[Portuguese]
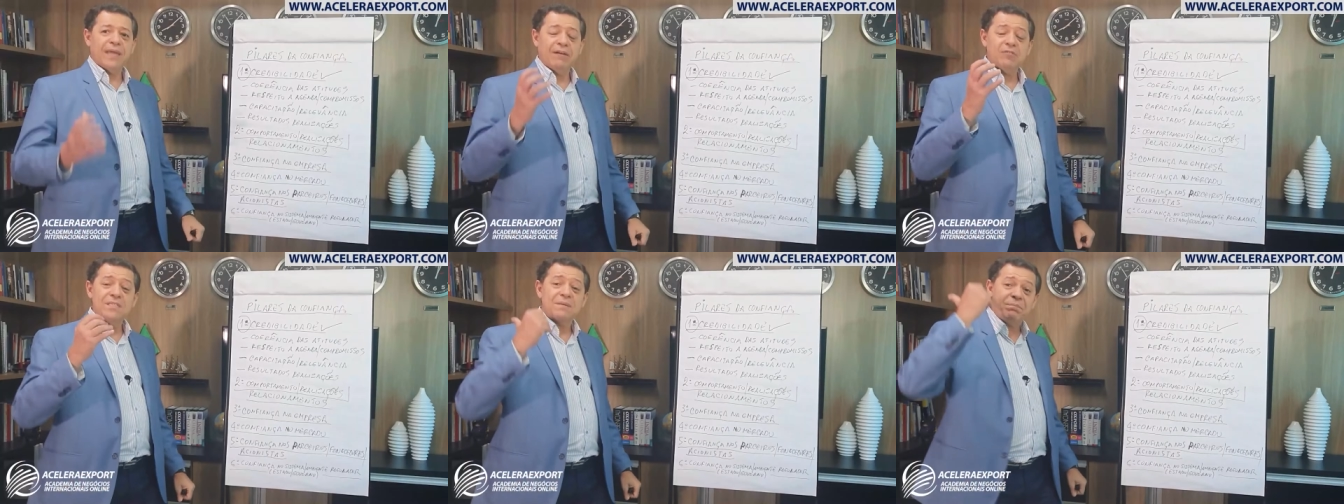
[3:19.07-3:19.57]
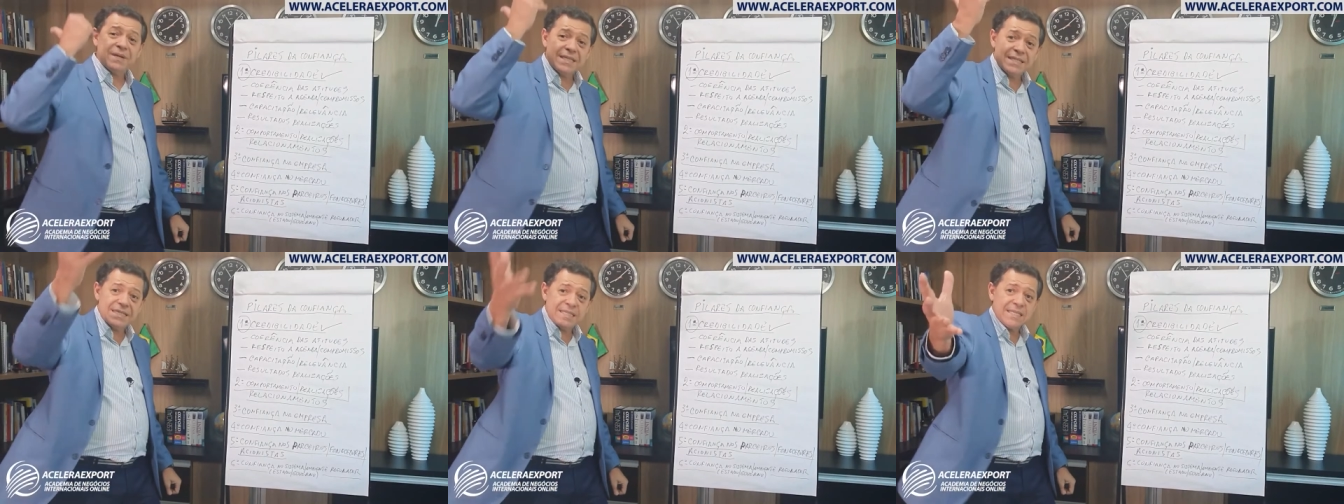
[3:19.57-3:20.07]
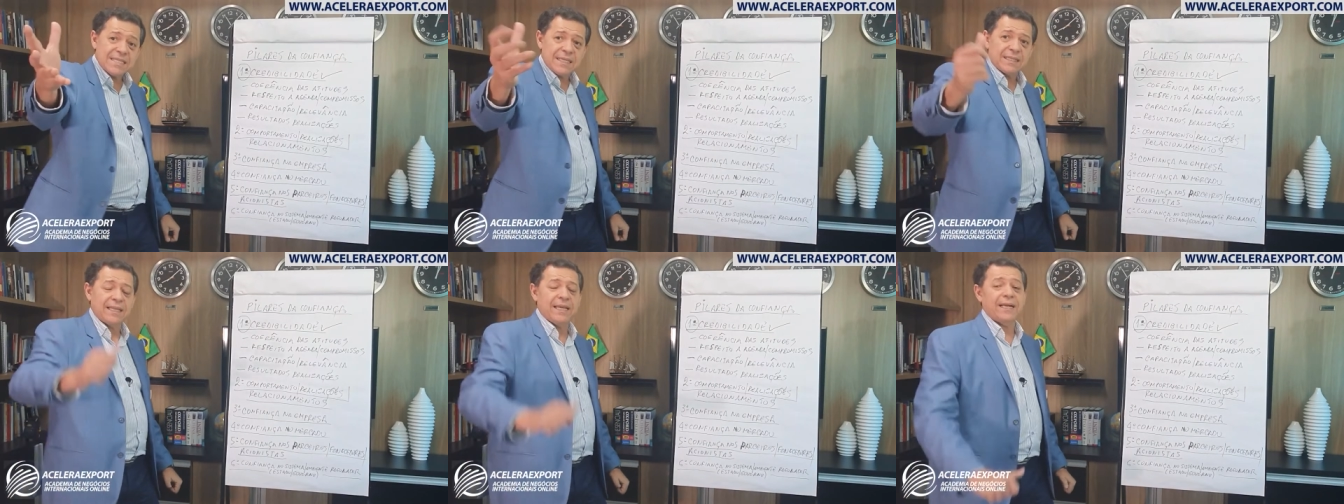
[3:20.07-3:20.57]
tá? Você
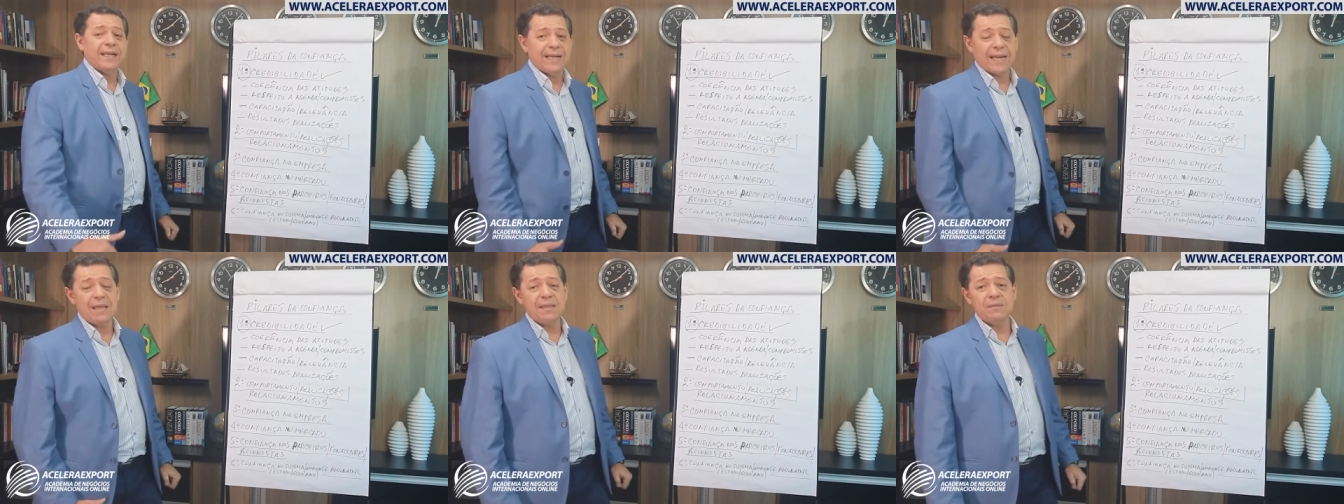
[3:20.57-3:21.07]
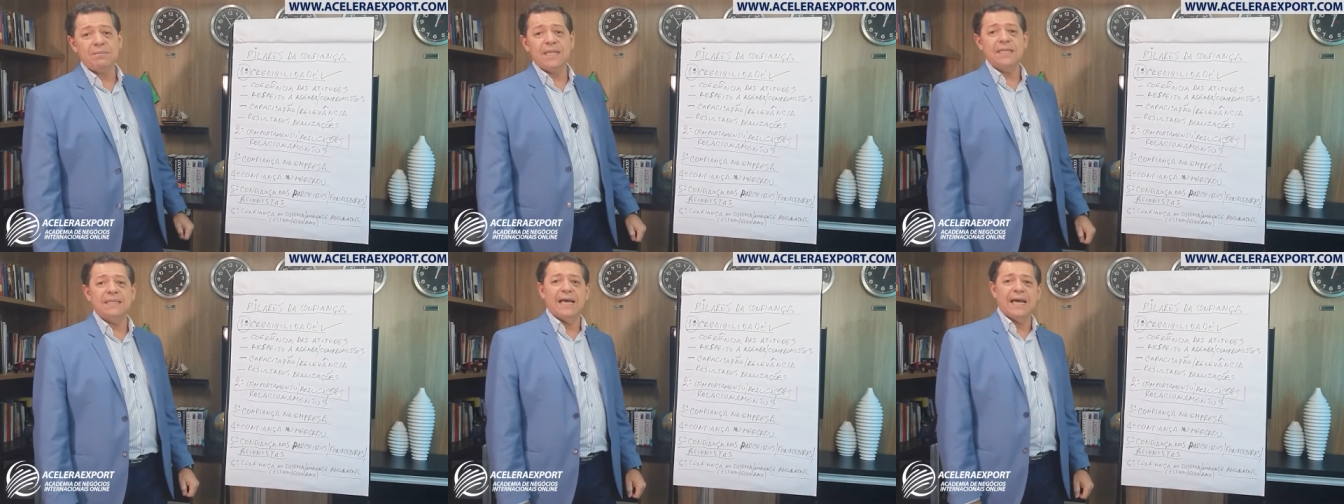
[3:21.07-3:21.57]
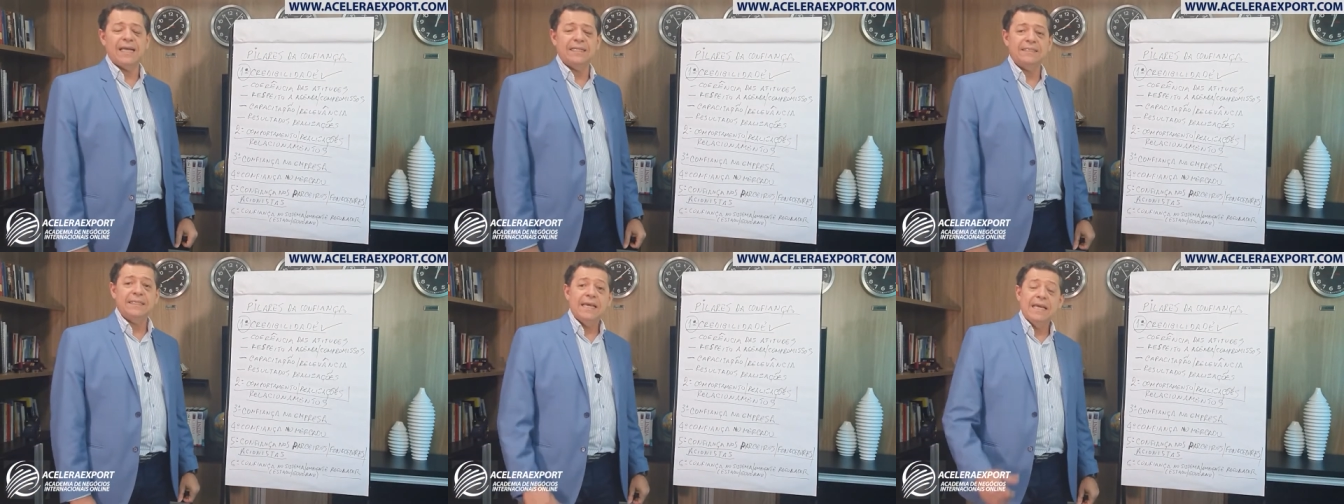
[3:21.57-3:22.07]
precisa ter
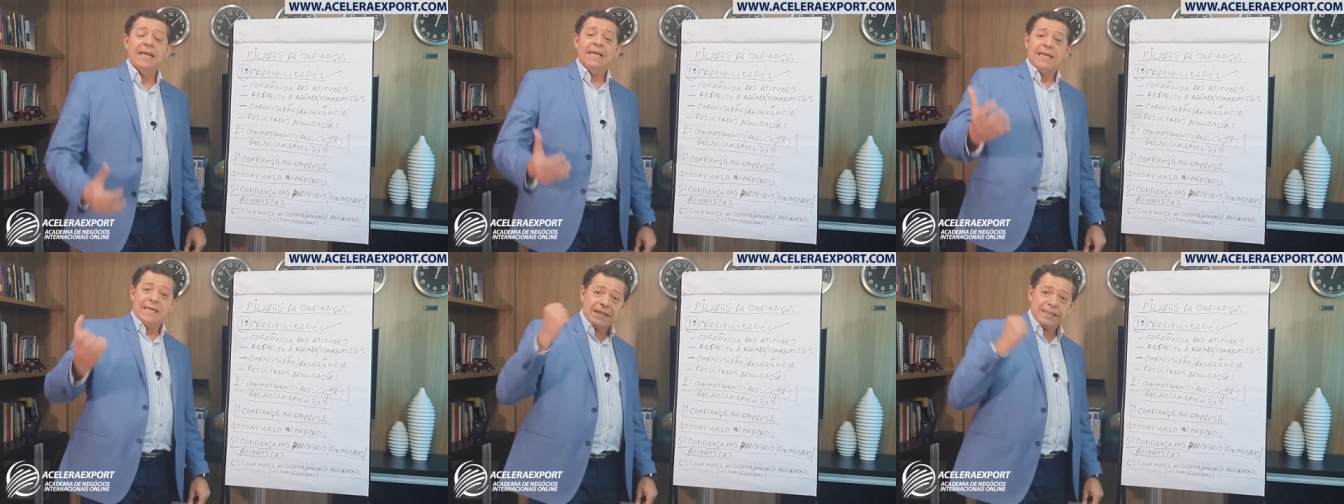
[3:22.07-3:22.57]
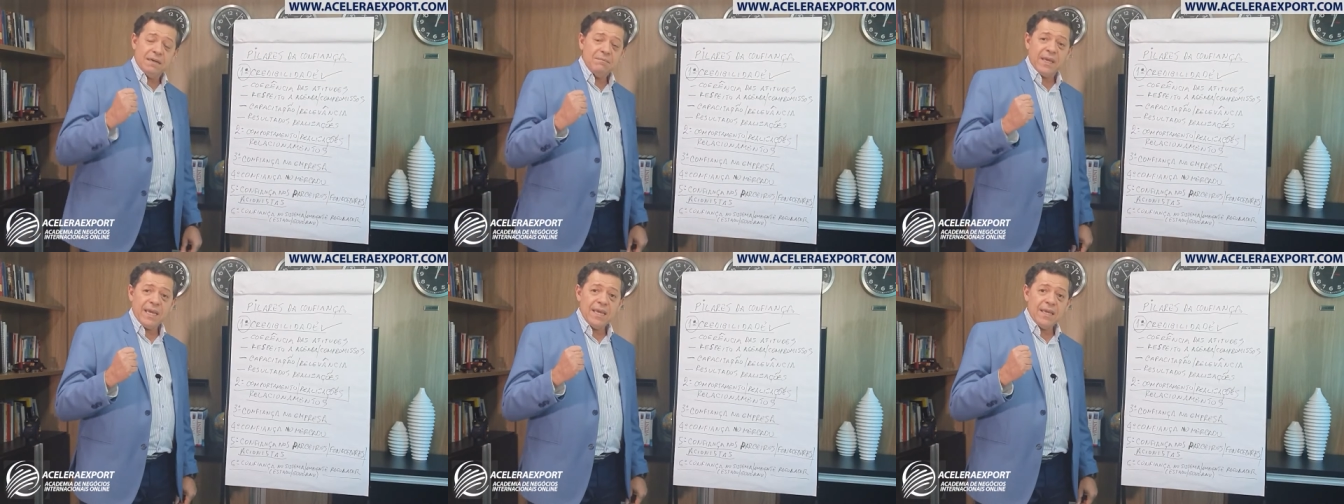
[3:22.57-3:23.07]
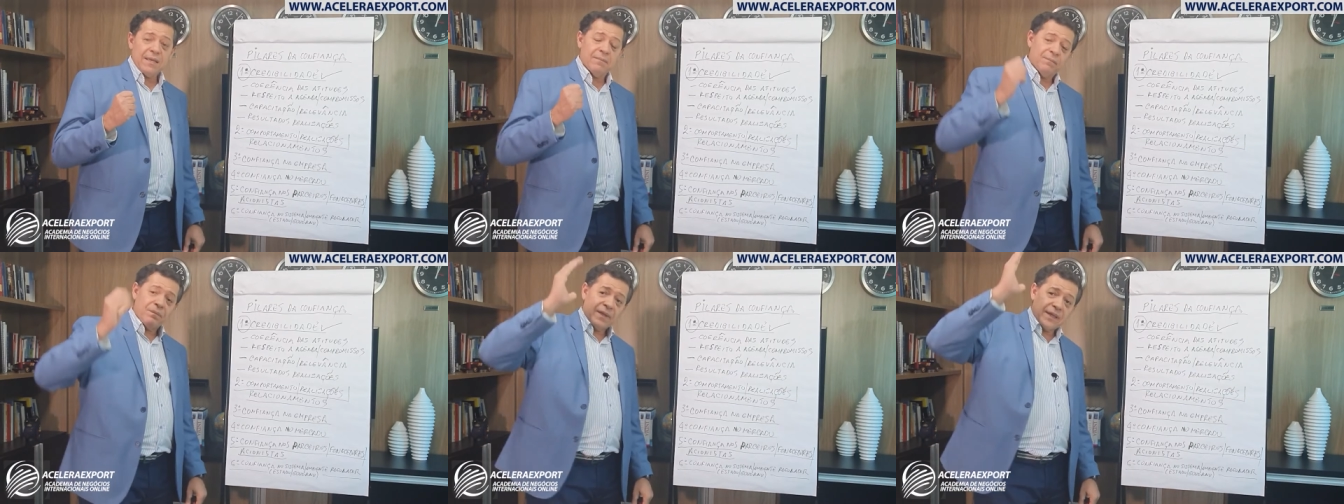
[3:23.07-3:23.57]
credibilidade e também